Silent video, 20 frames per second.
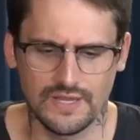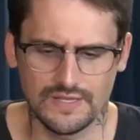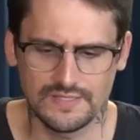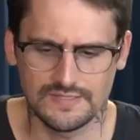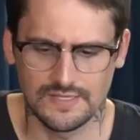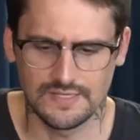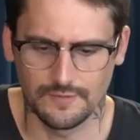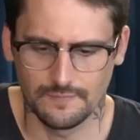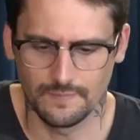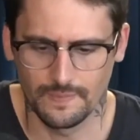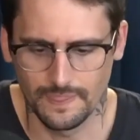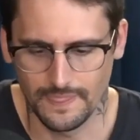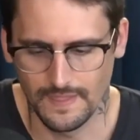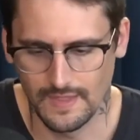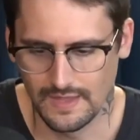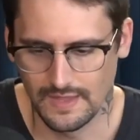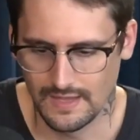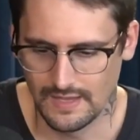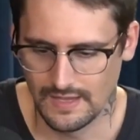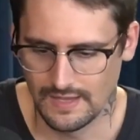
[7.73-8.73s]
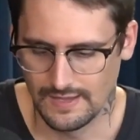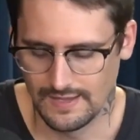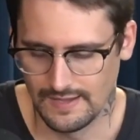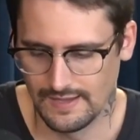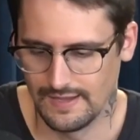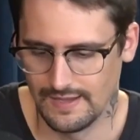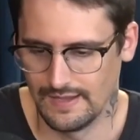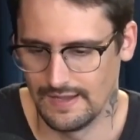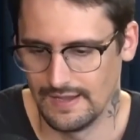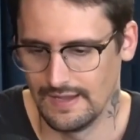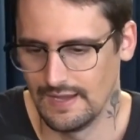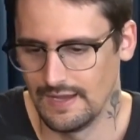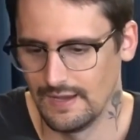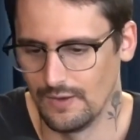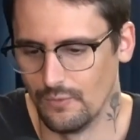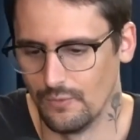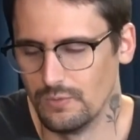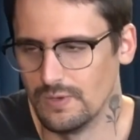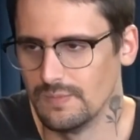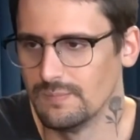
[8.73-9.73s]
porque, assim,
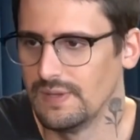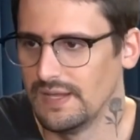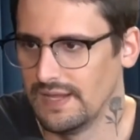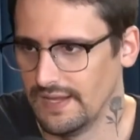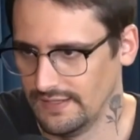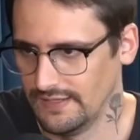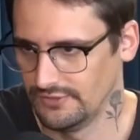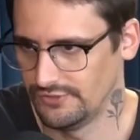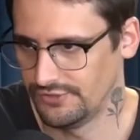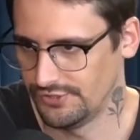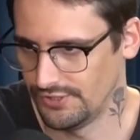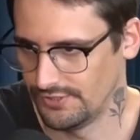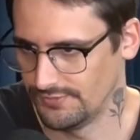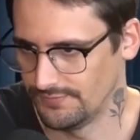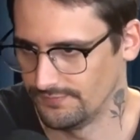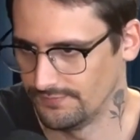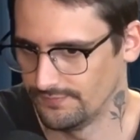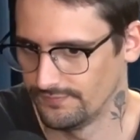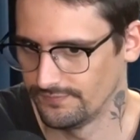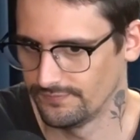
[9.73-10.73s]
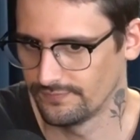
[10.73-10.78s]
o ambiente,